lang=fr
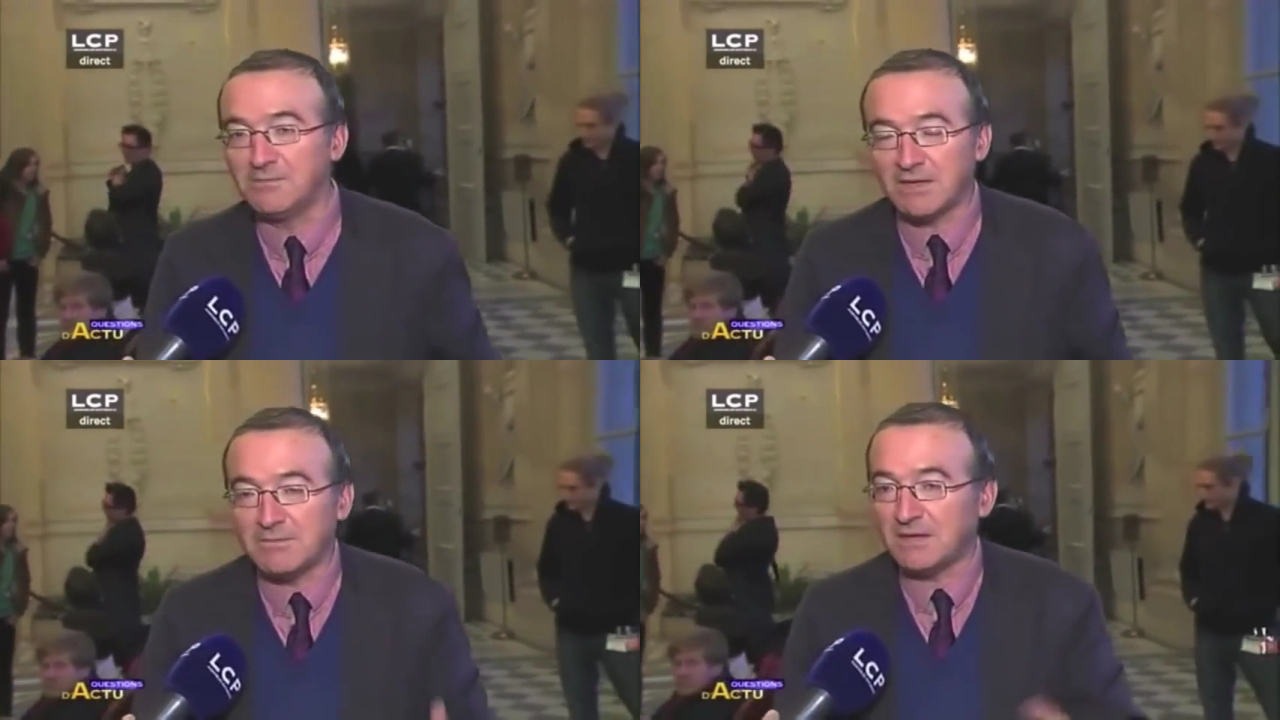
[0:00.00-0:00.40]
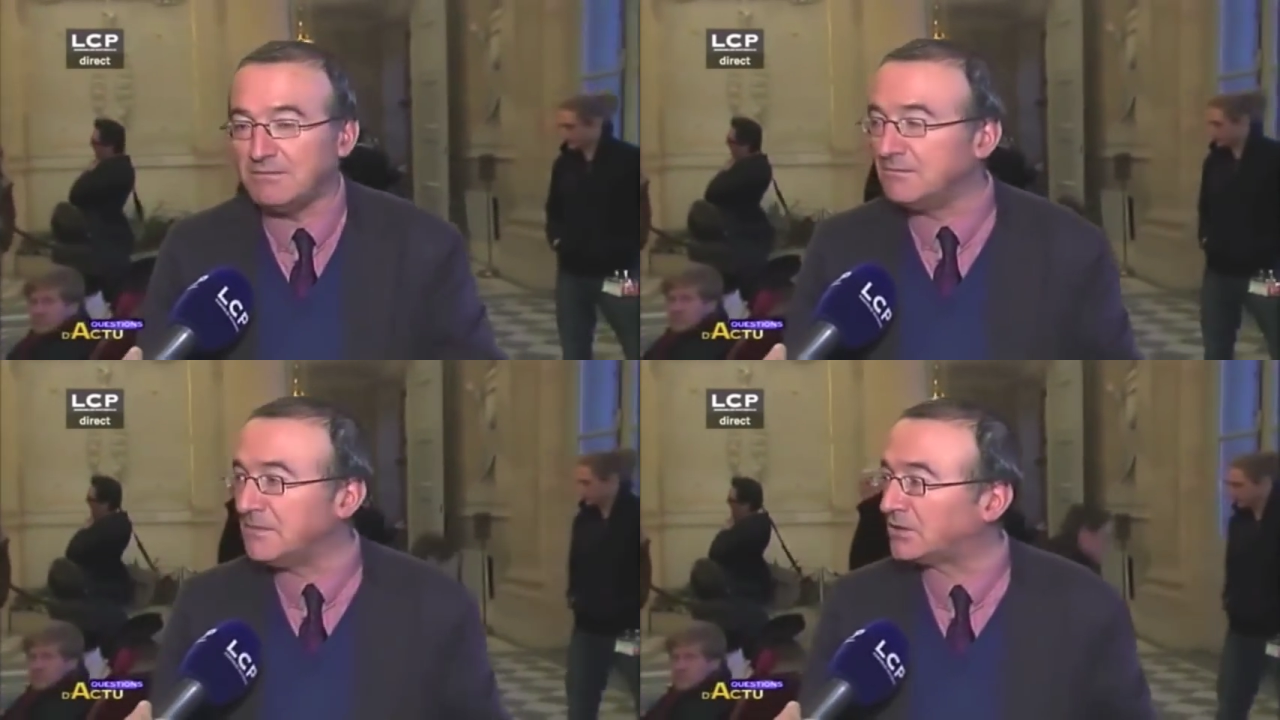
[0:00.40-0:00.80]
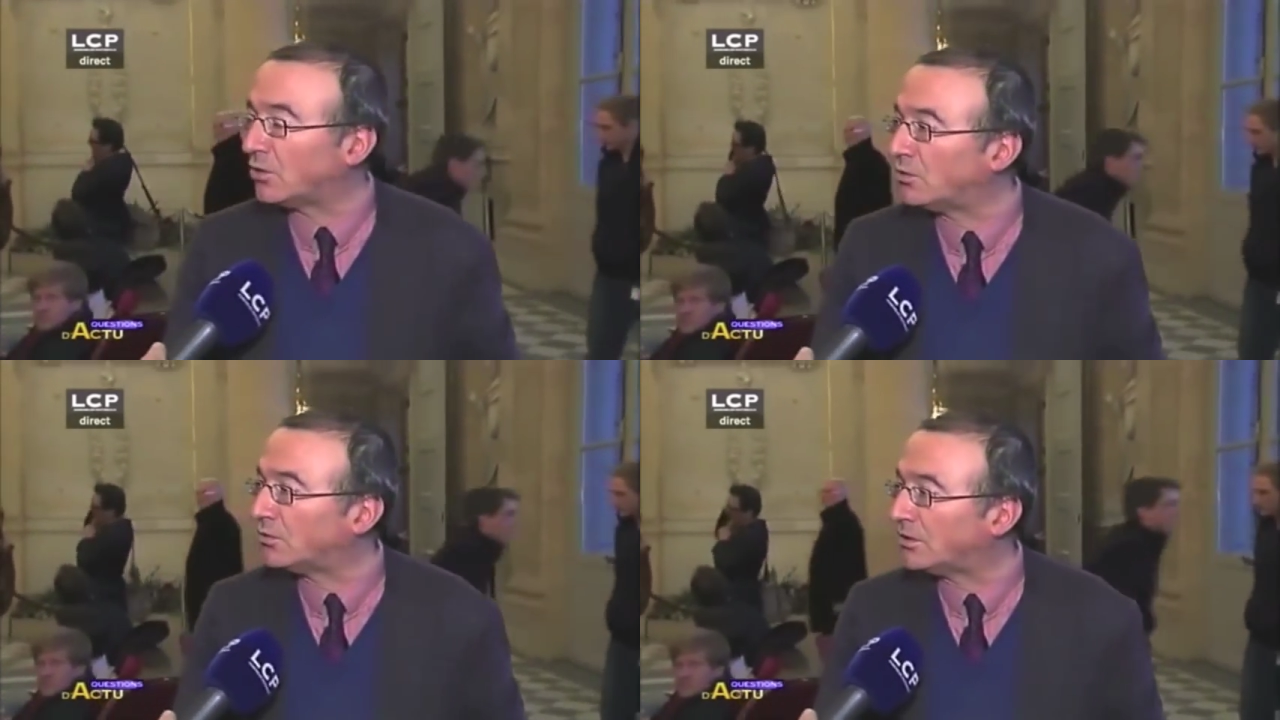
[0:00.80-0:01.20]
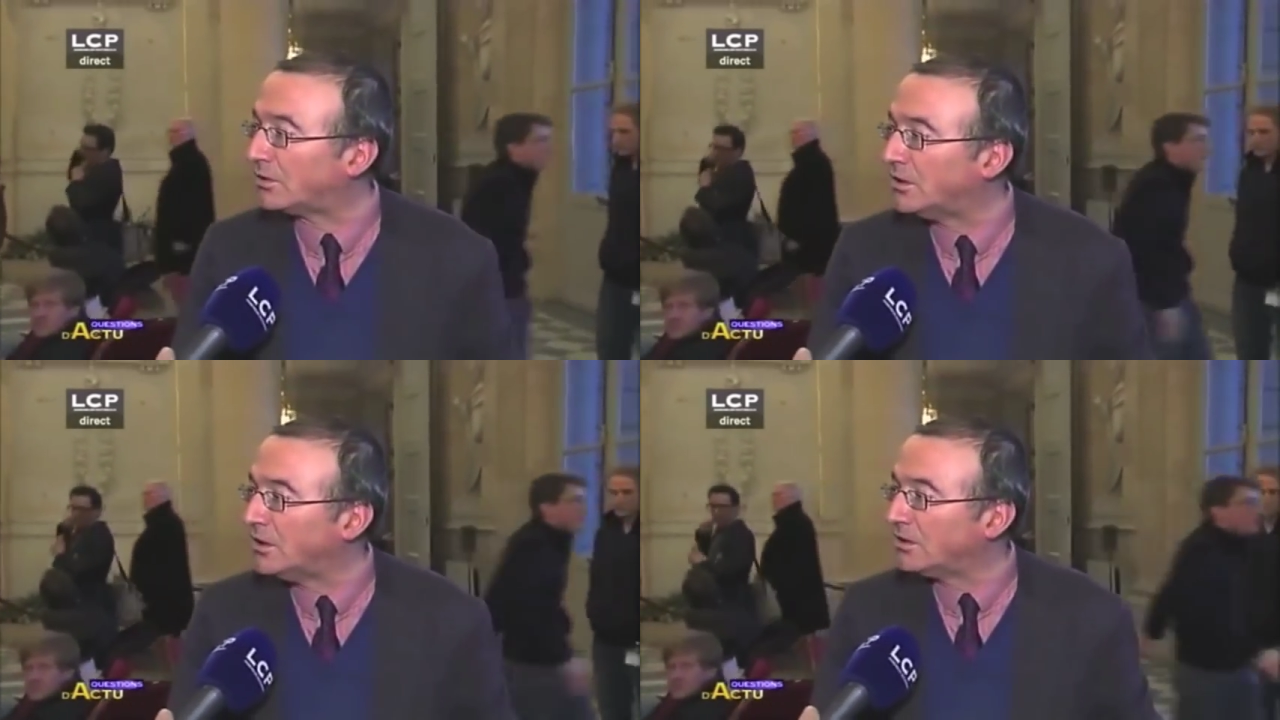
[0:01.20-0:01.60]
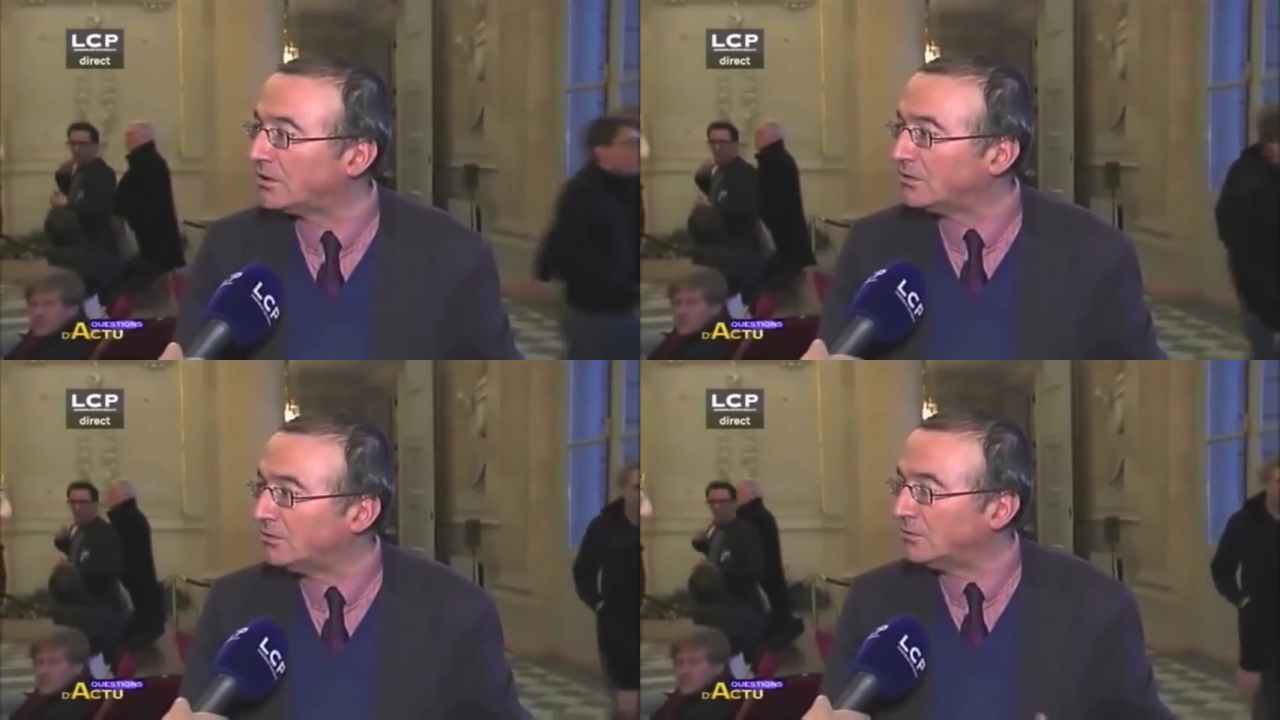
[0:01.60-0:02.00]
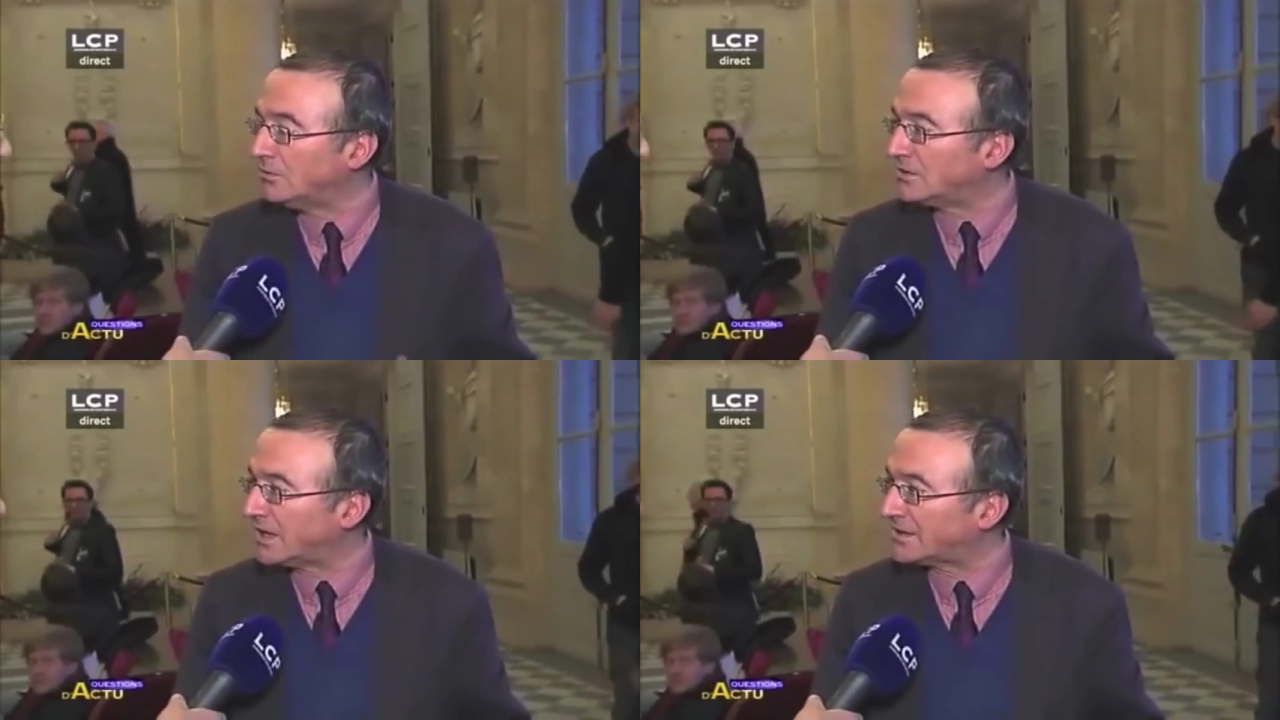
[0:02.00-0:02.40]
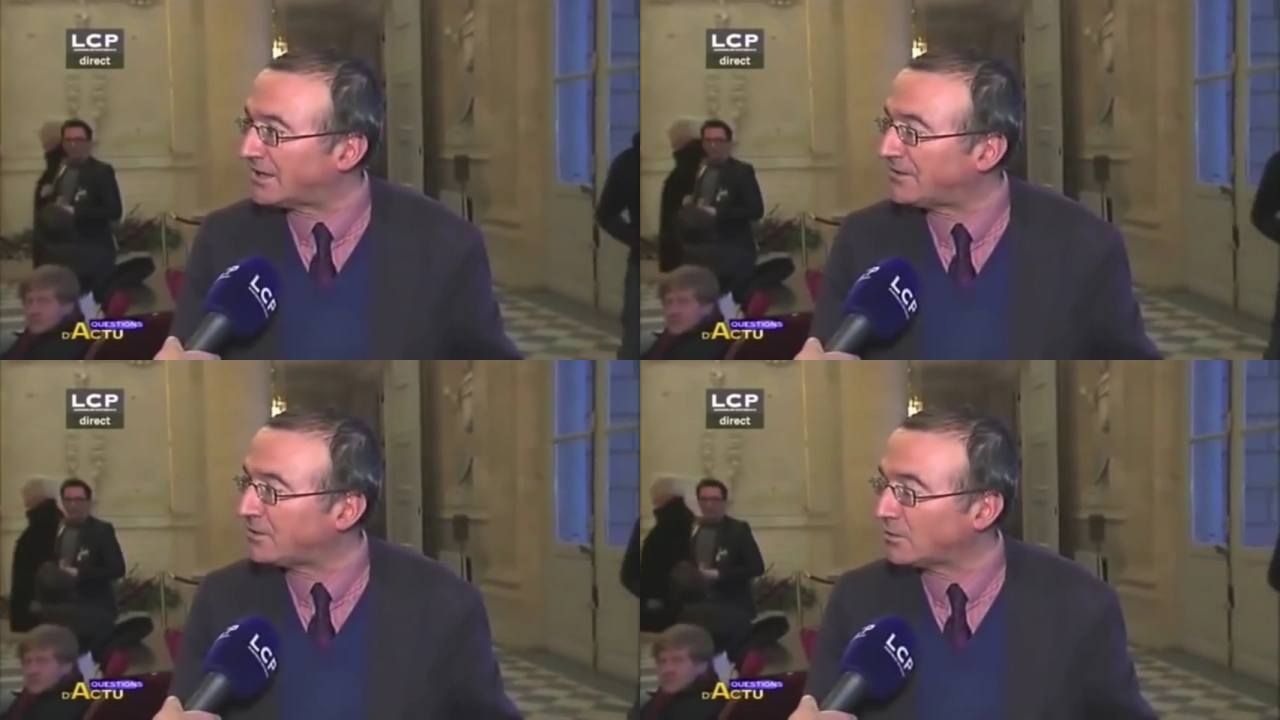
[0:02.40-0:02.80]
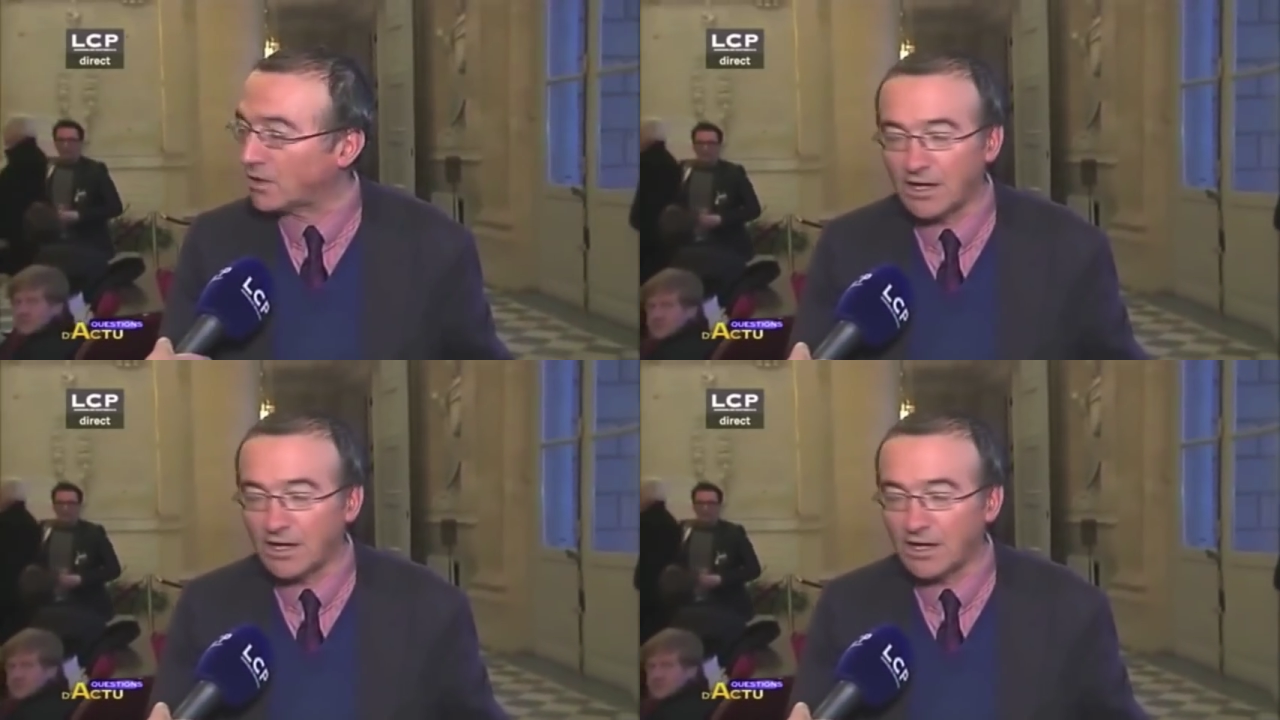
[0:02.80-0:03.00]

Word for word: mais, mais ils mettront euh, une tarte à la figure.